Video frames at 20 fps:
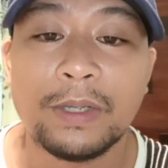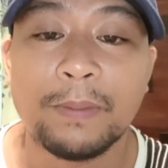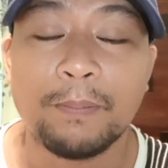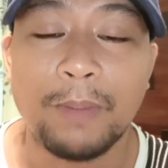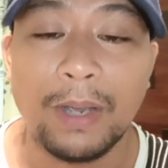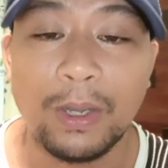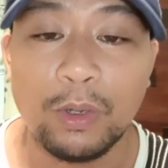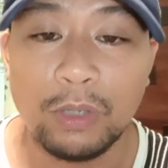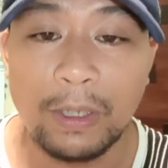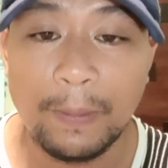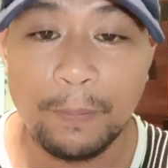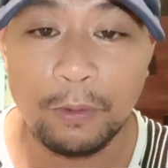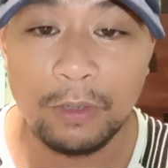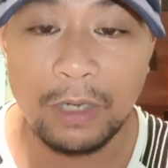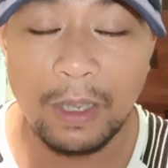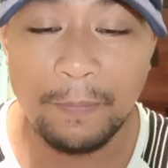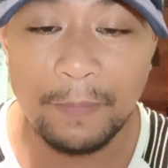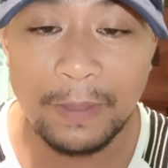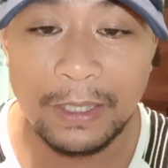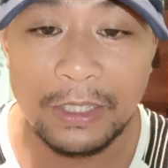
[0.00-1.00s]
bag-o na pud
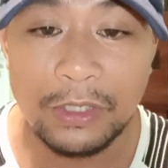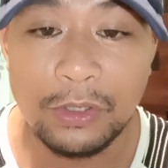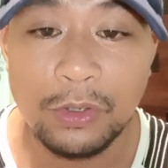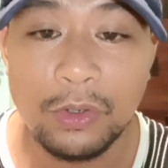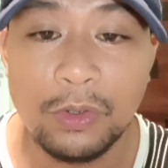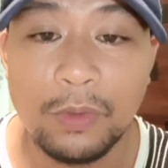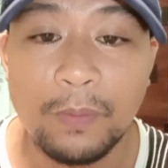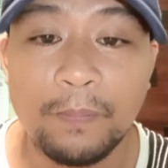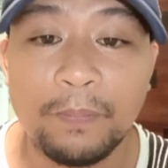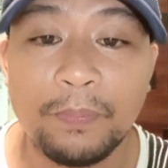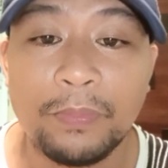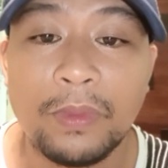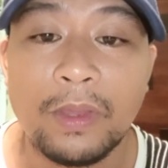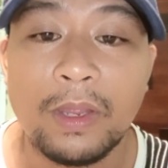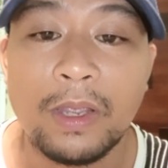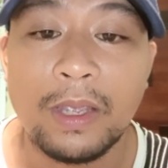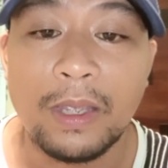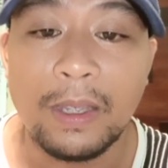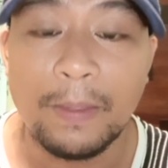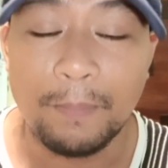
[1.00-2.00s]
nga video,
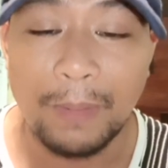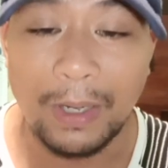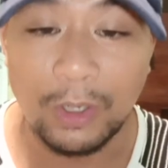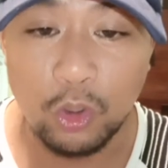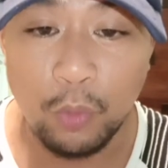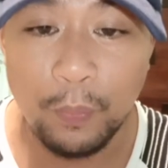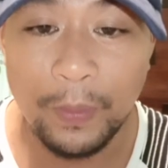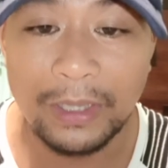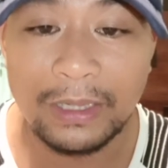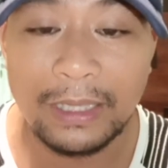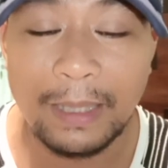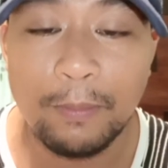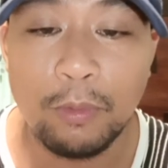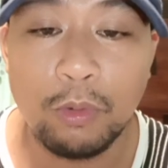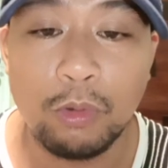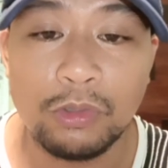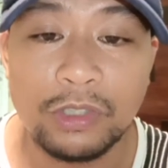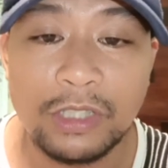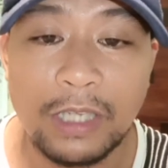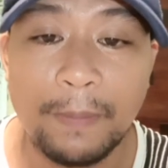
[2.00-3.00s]
pag-comment lang
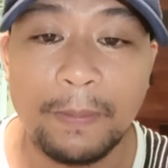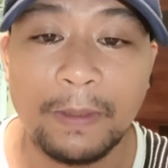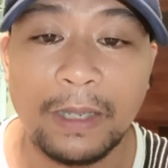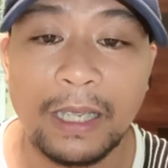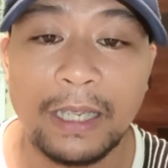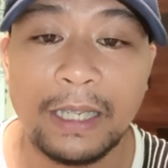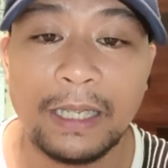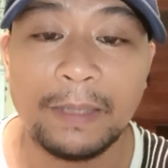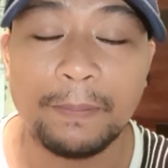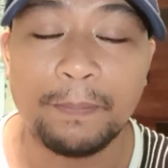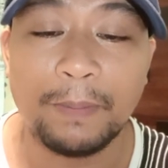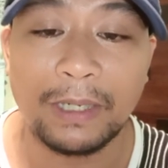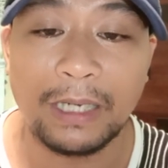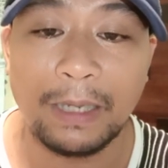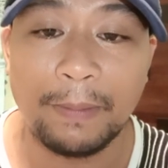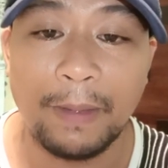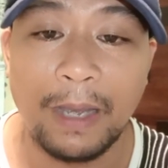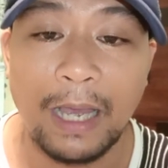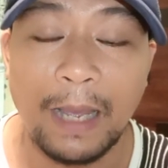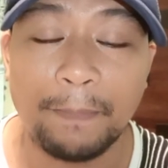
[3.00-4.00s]
lamang usab kay para
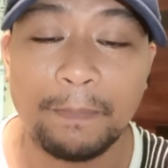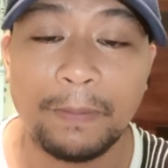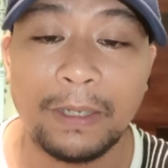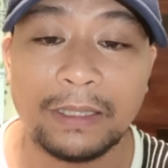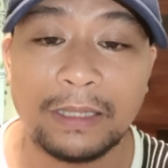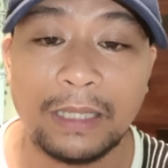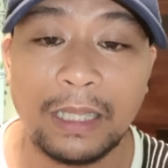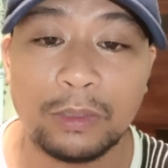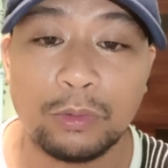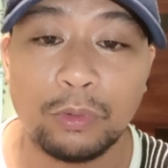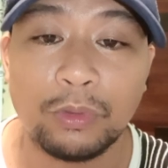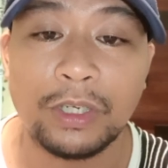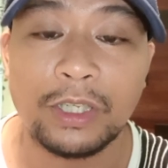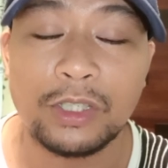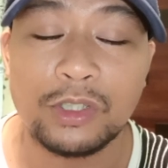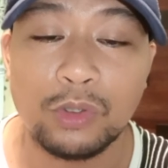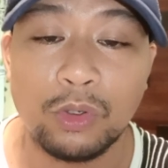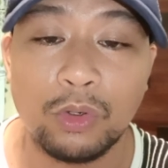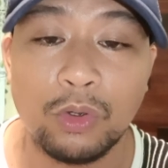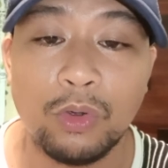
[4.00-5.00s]
ma-update na to
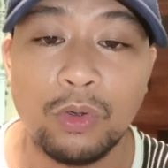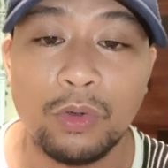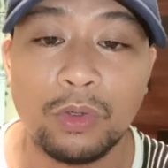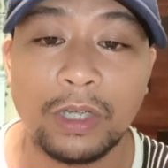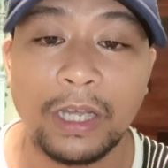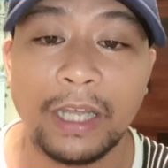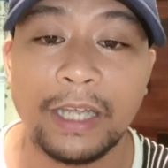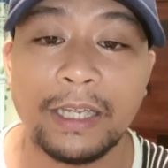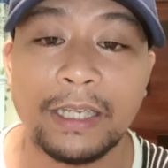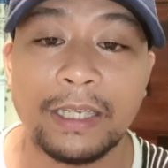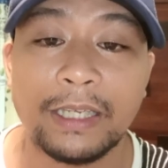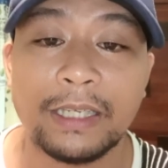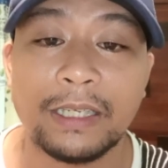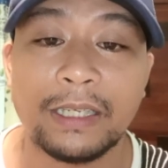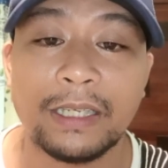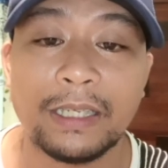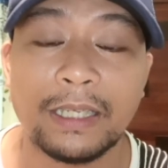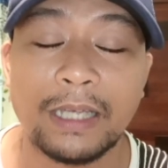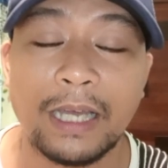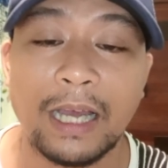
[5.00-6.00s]
diretso no. Kay
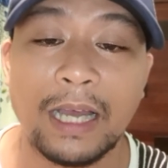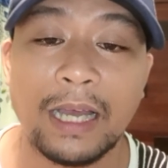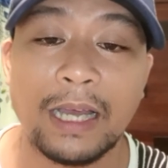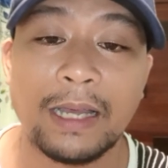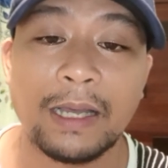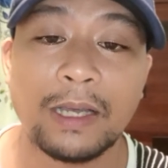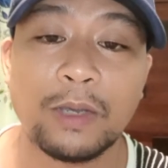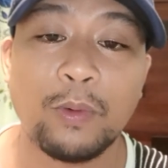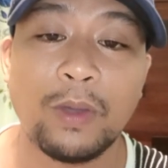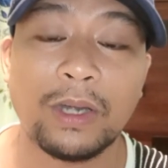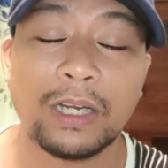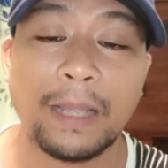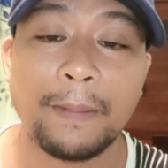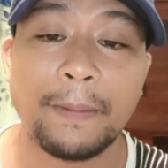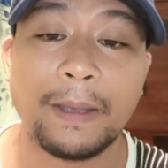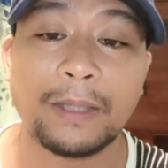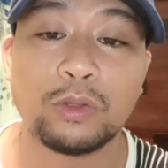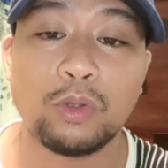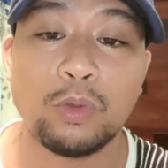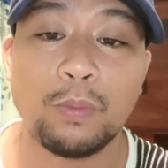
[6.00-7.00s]
uh, kuan kay
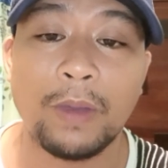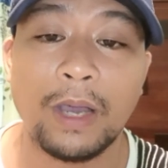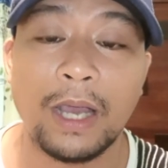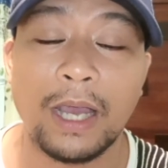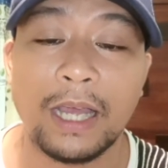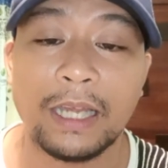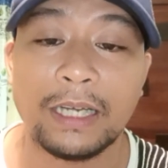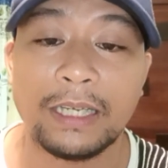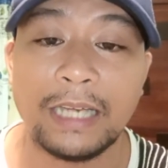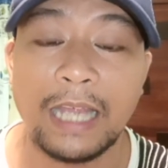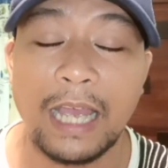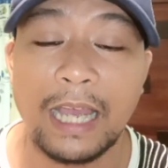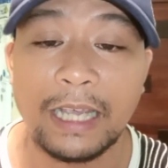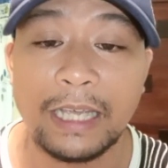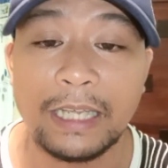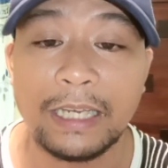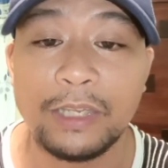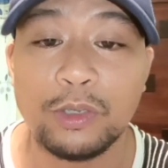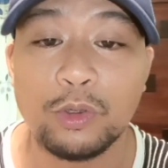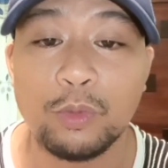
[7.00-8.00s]
katong mga
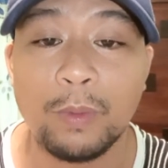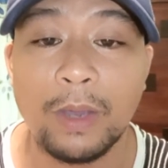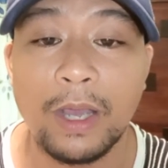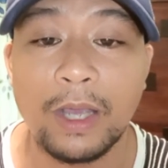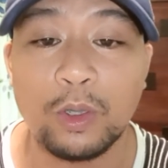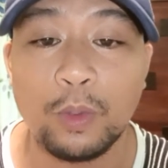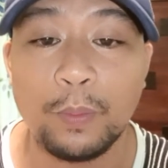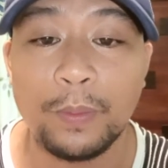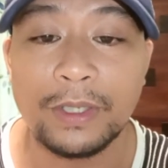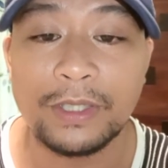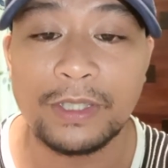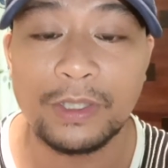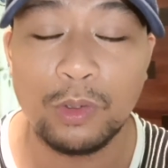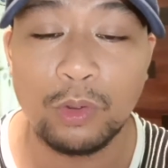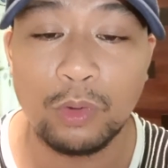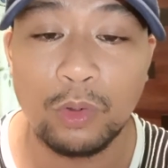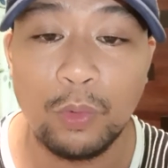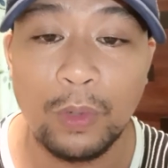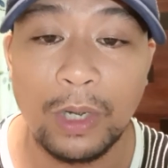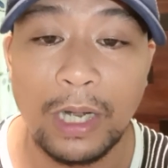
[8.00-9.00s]
niagi ninyo mga comment
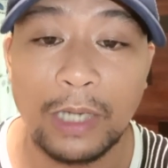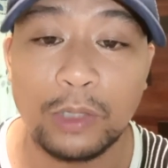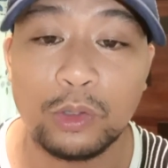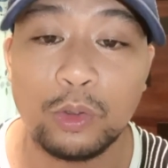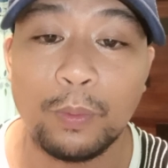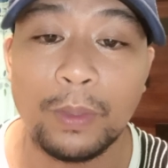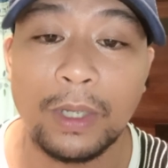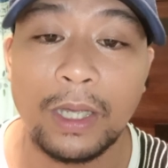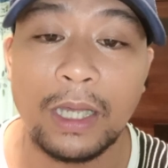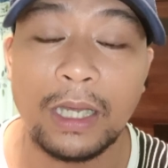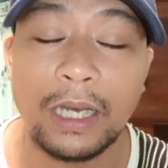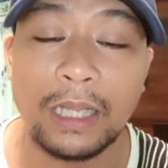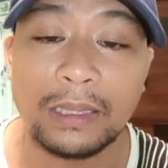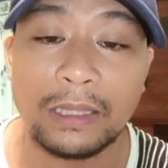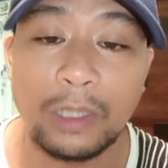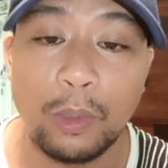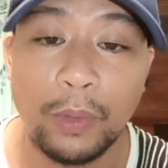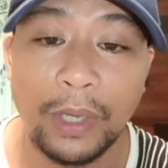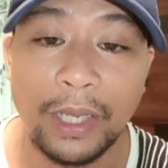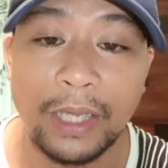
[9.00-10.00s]
siguro wala na to
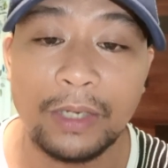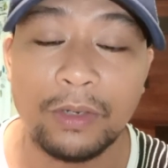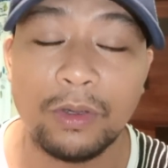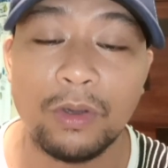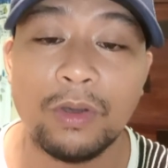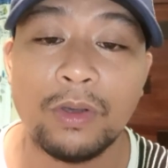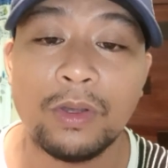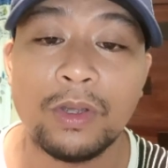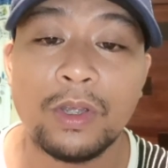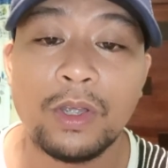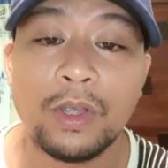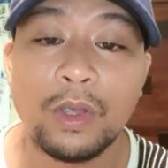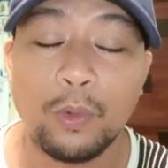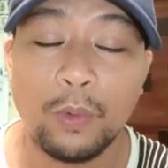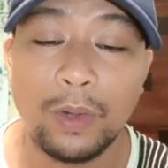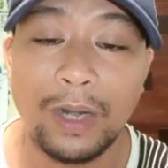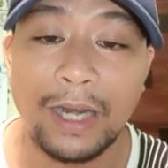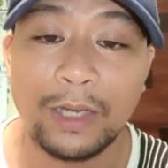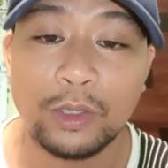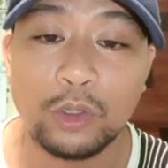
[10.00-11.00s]
malantawi no.
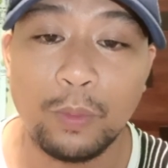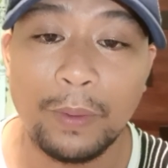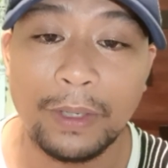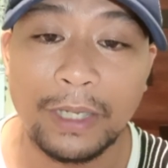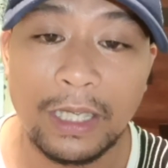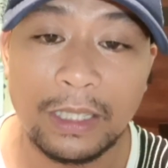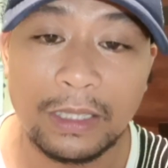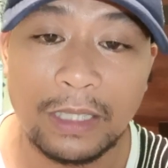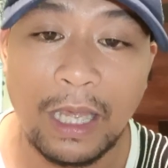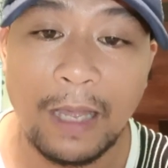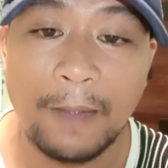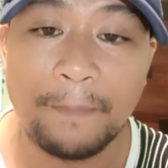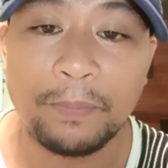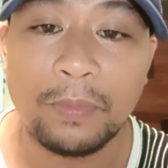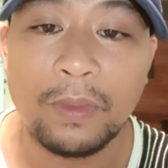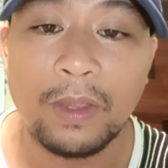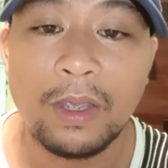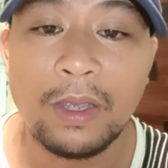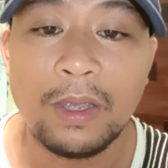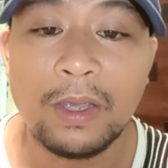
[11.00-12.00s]
Wala na to
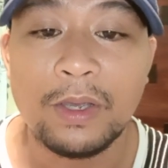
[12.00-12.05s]
makita.